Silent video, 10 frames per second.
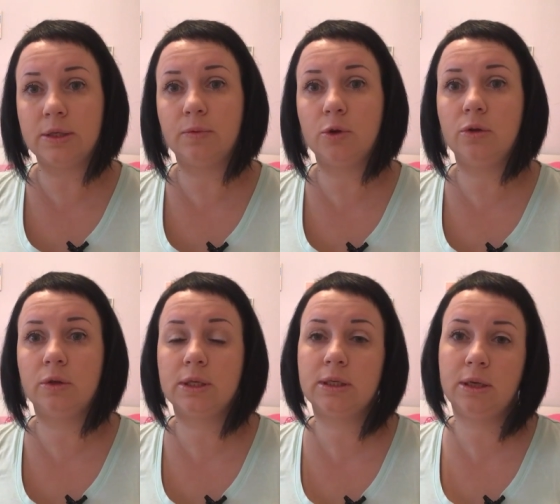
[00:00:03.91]
И сегодня
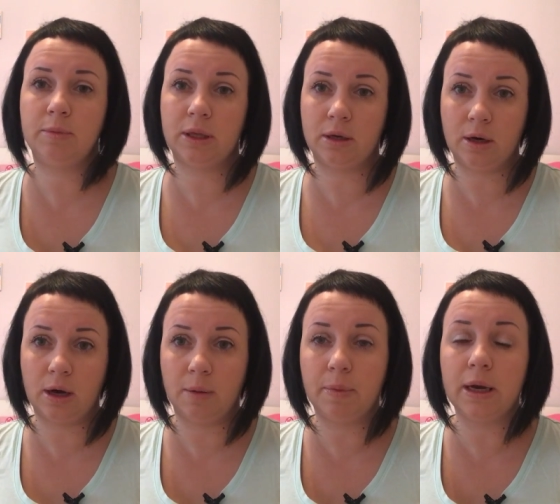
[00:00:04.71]
у нас тема
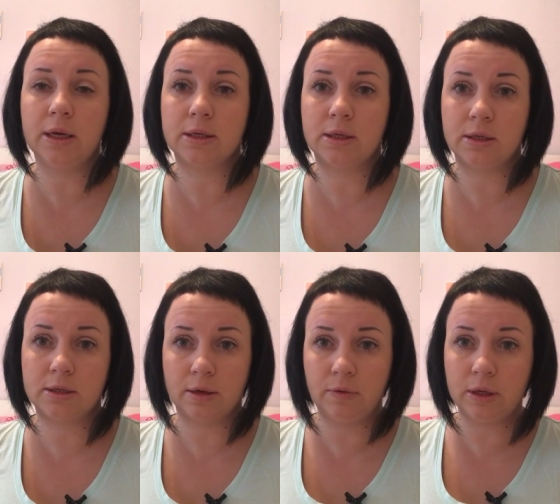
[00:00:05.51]
такая, полезные
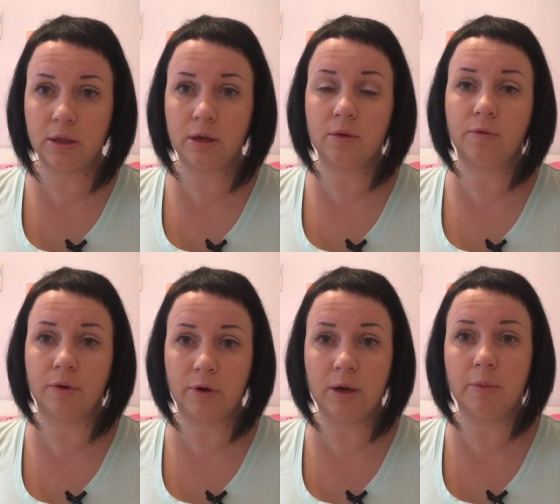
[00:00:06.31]
советы
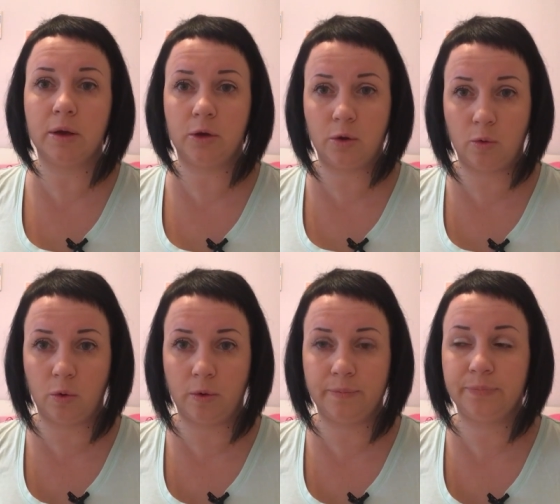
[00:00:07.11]
во время
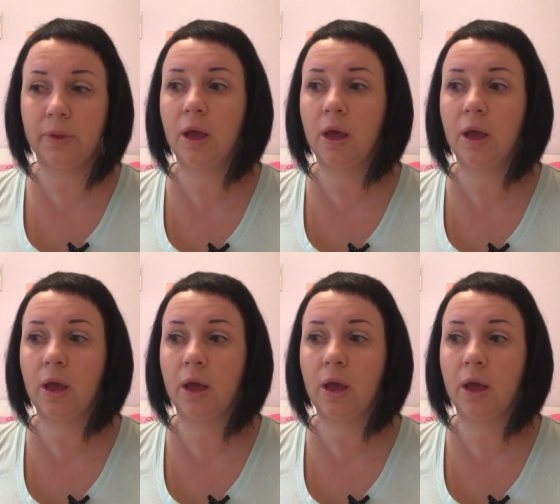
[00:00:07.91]
ИКО.